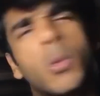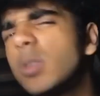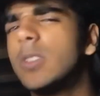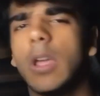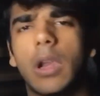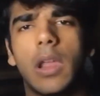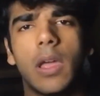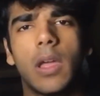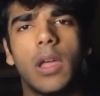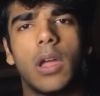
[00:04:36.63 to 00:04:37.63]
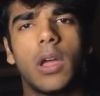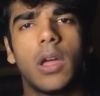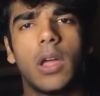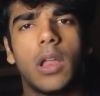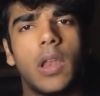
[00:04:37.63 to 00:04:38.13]
कुछ देख ले
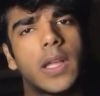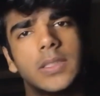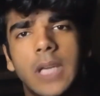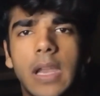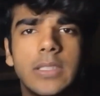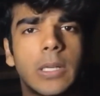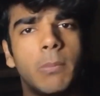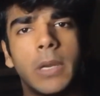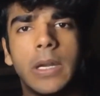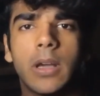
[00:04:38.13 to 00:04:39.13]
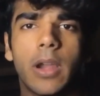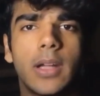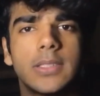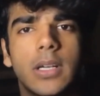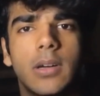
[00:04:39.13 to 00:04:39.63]
लेकिन चैलेंज कंप्लीट कर आज का